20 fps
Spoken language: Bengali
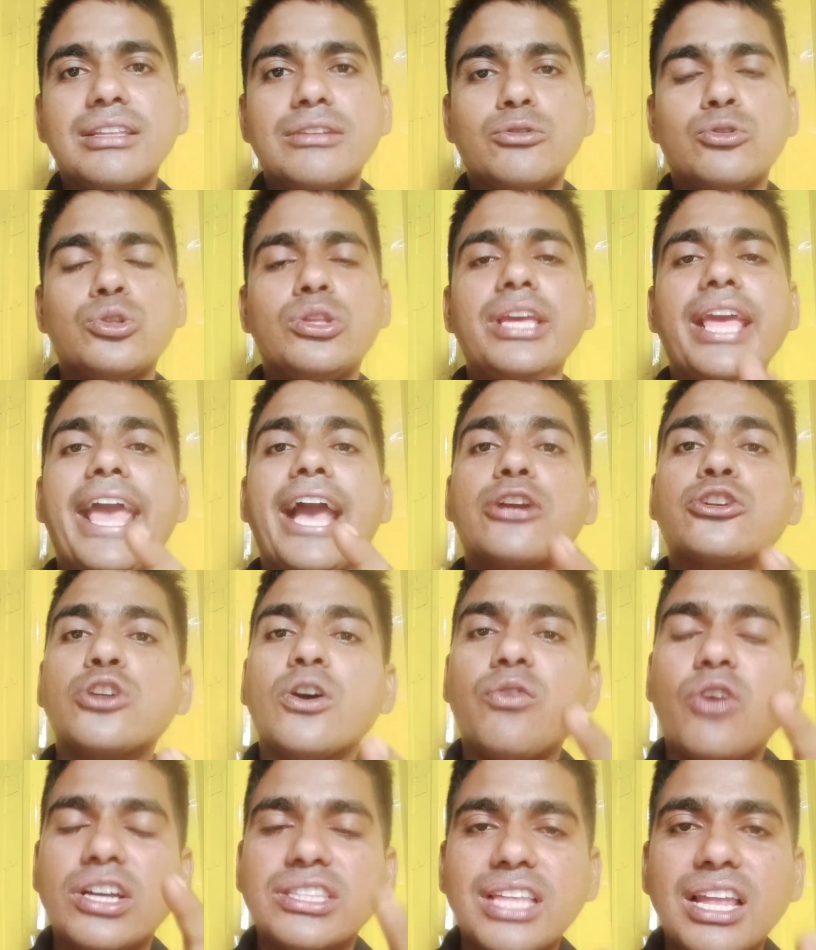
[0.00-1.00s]
যদি একশো
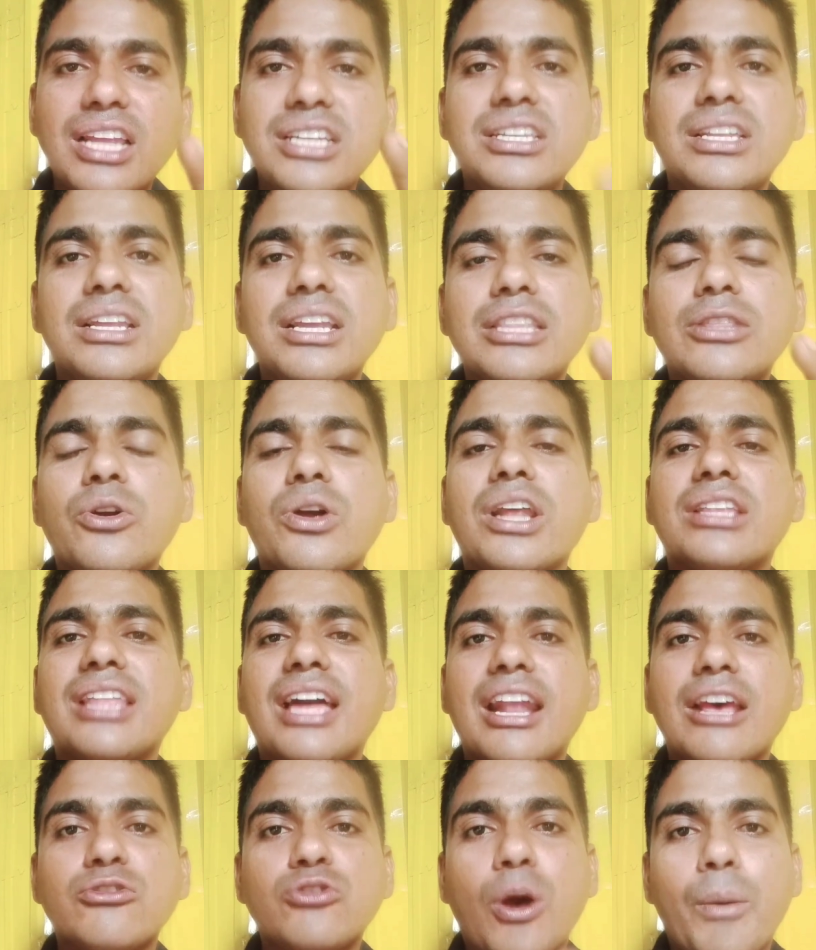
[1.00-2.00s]
পঁয়তাল্লিশ রিঙ্গিত করে
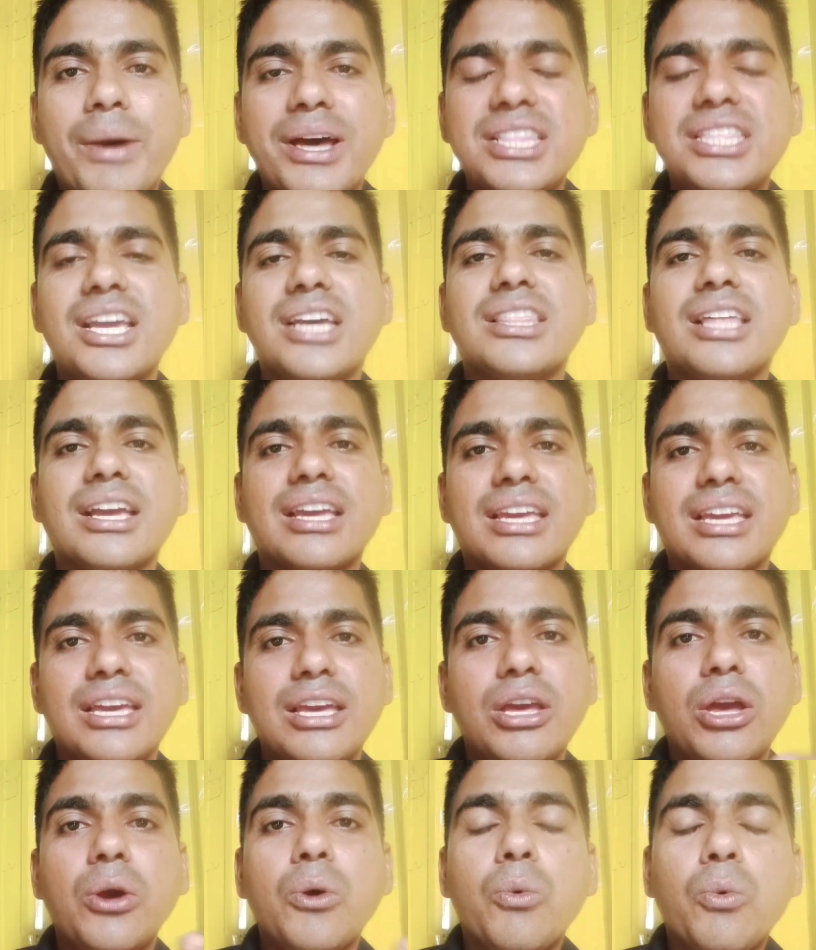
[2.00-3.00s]
তারা জমা দিয়ে থাকে
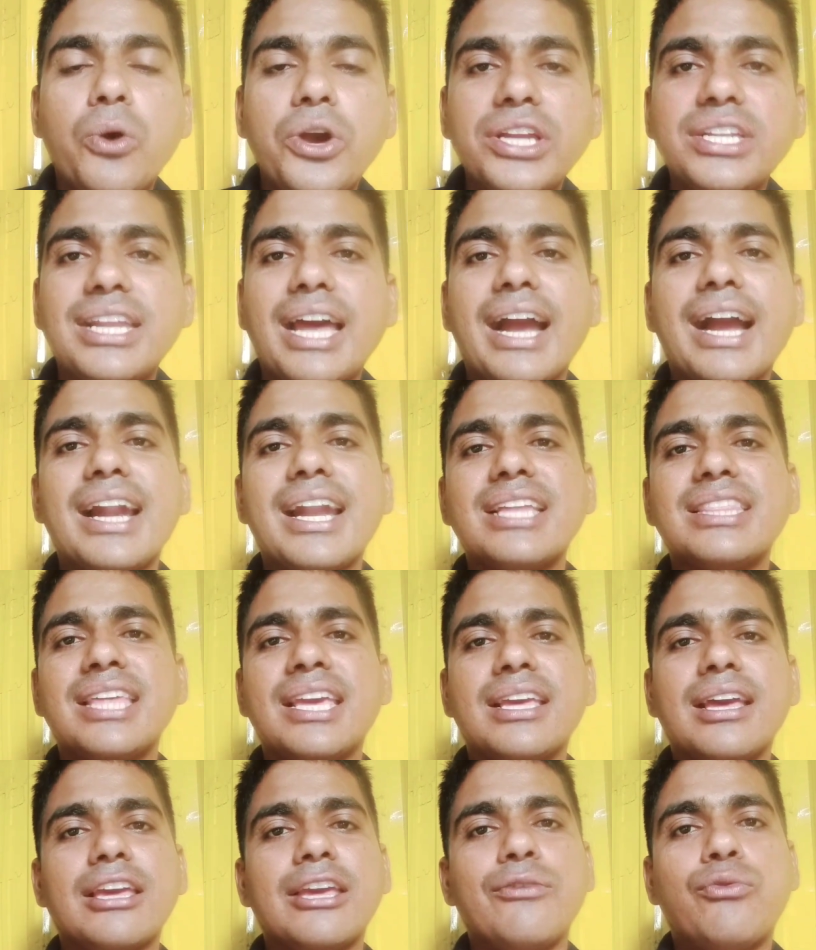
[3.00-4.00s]
ওই টাকাটা
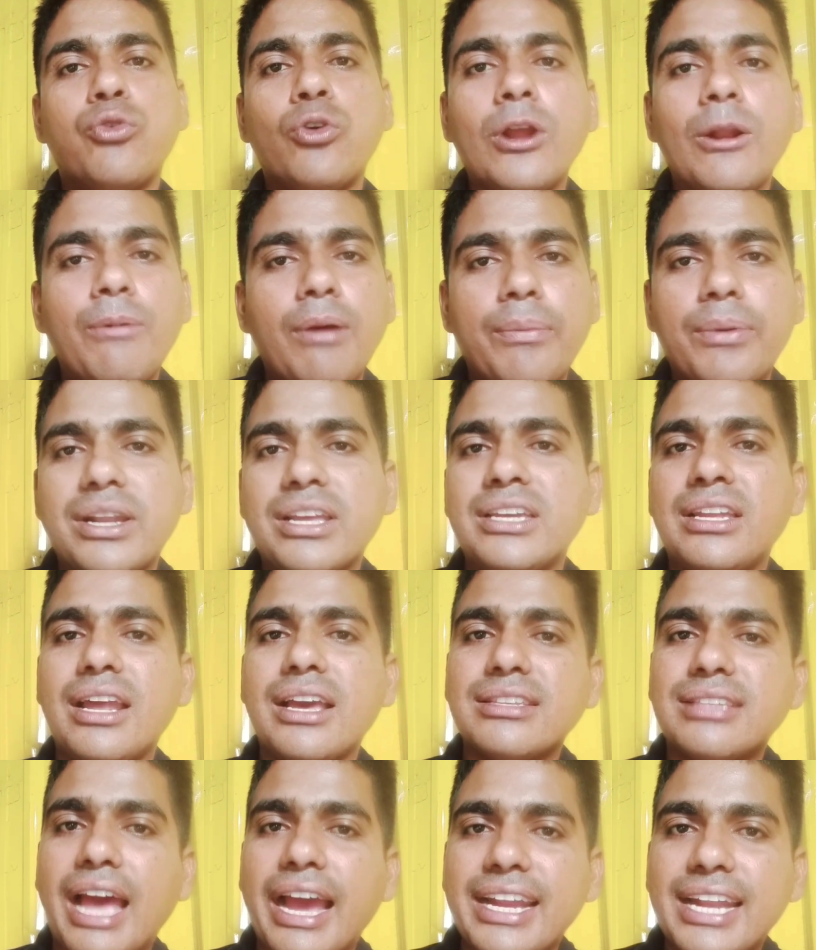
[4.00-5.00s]
থেকে কি ফুয়েল পেপার কিনা
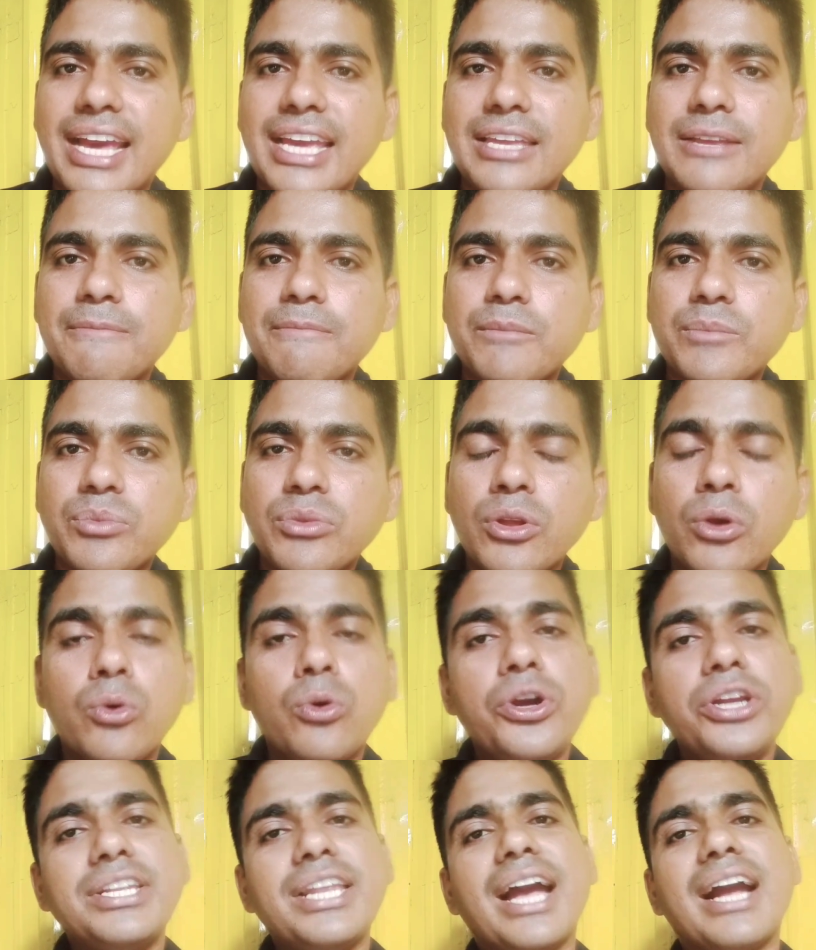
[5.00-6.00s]
যায় নাই
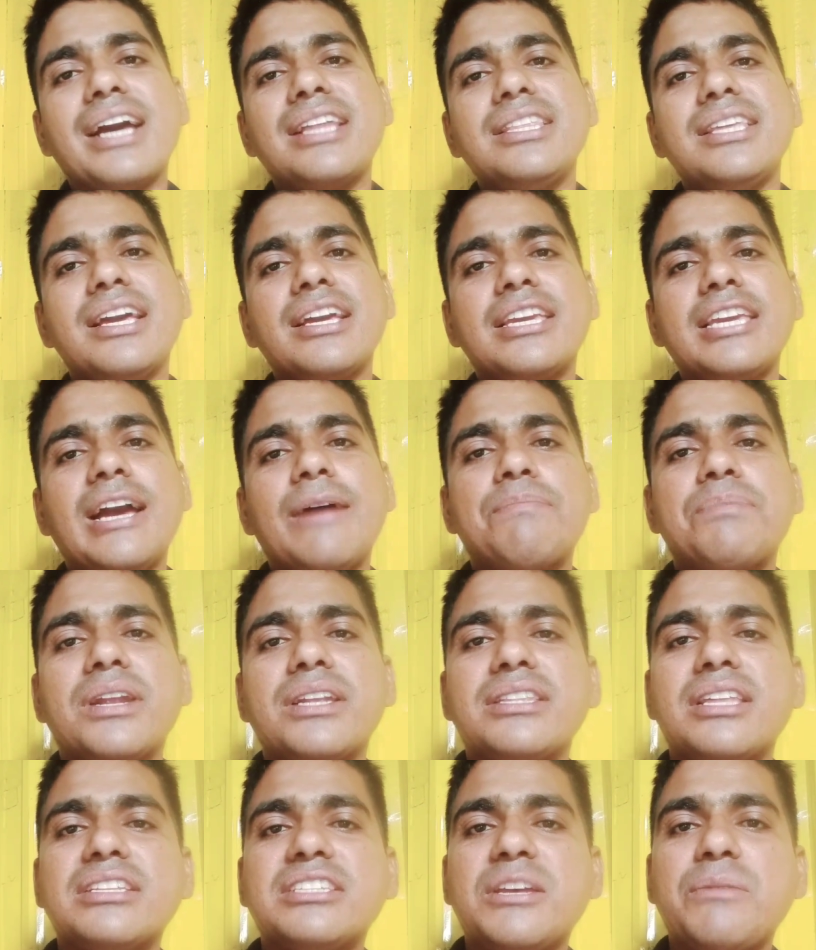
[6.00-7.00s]
ওই টাকা দিয়ে কি
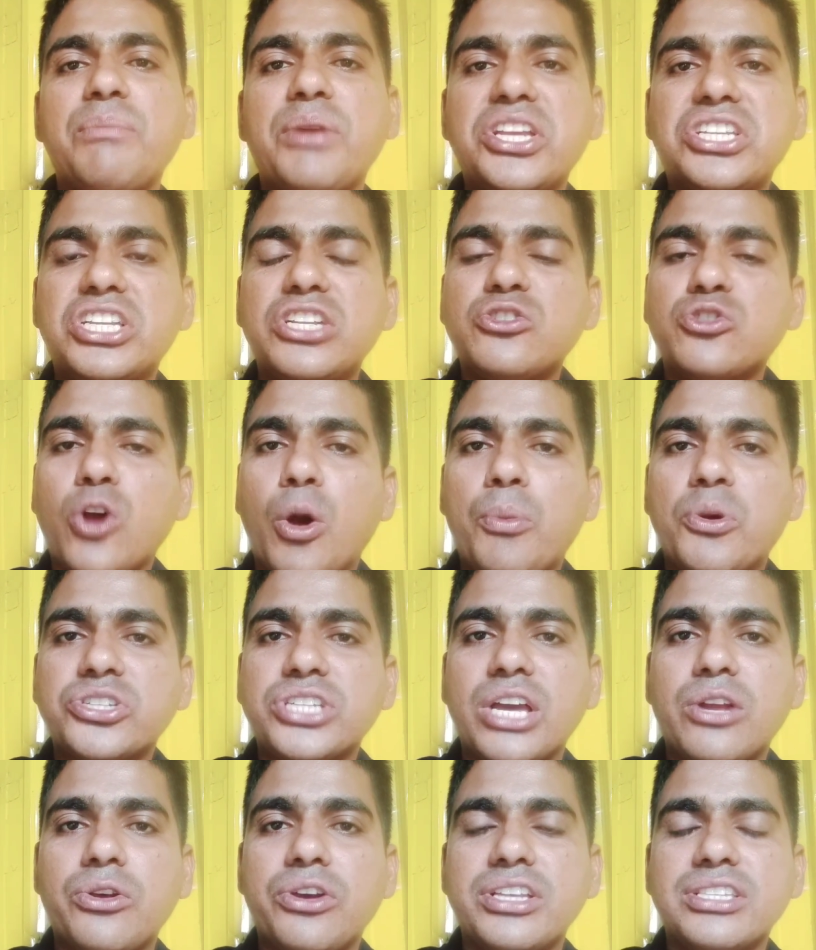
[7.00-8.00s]
আপনাদের যে মেশিন
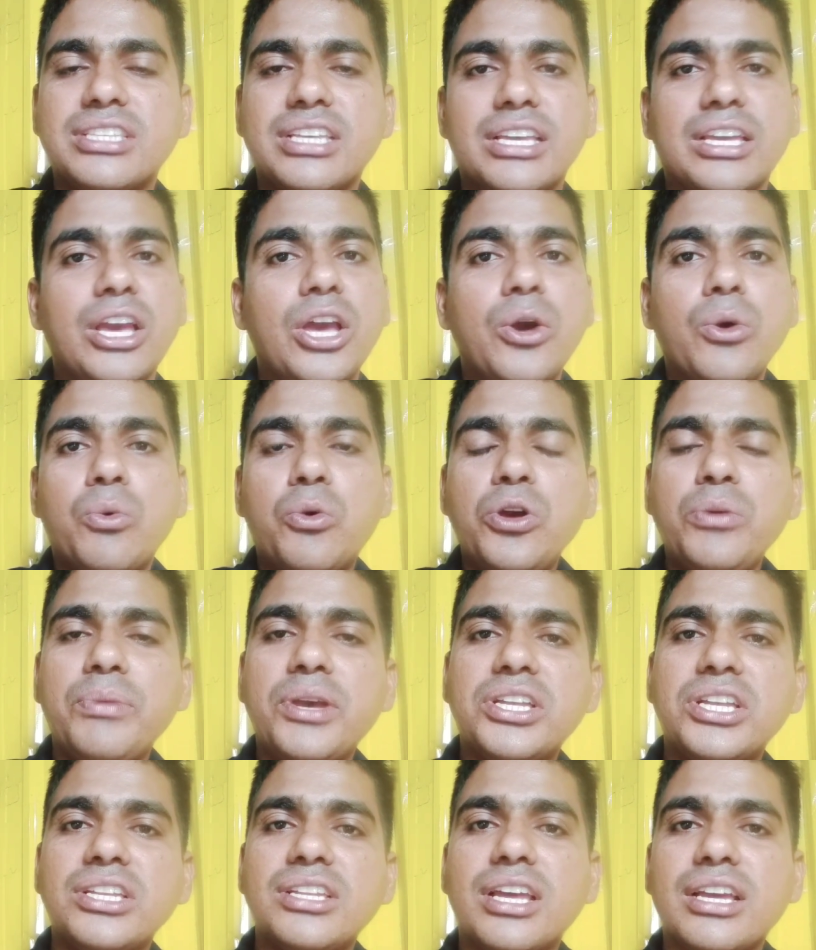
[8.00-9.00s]
সমস্যা রয়েছে ওই
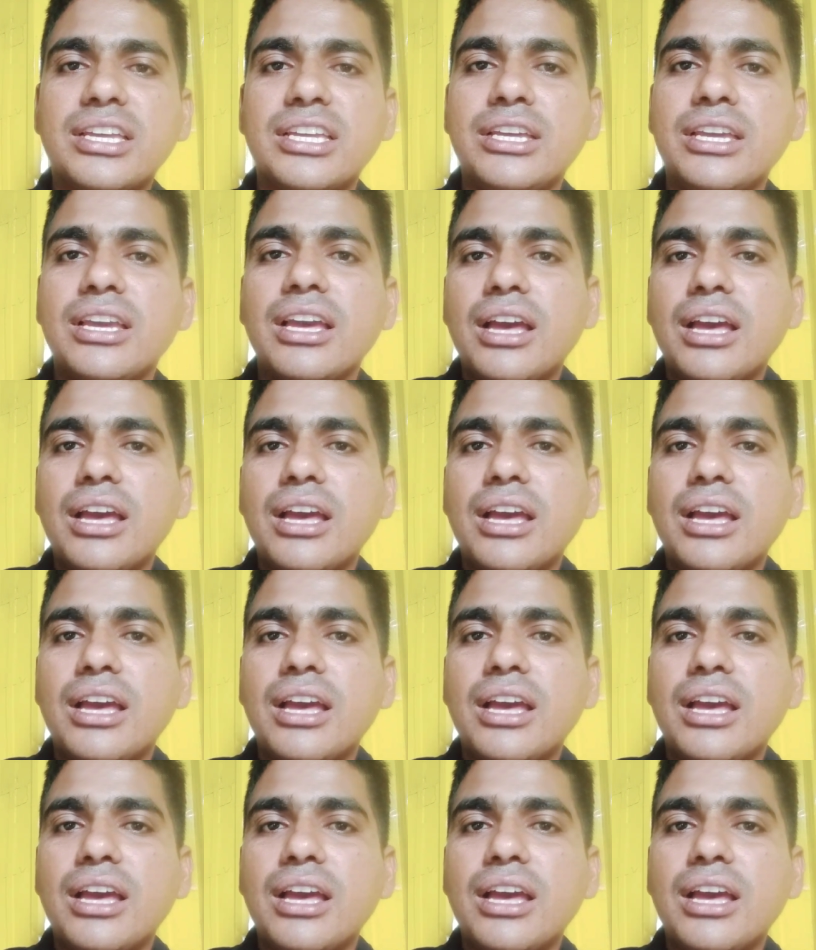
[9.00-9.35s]
মেশিনটা কি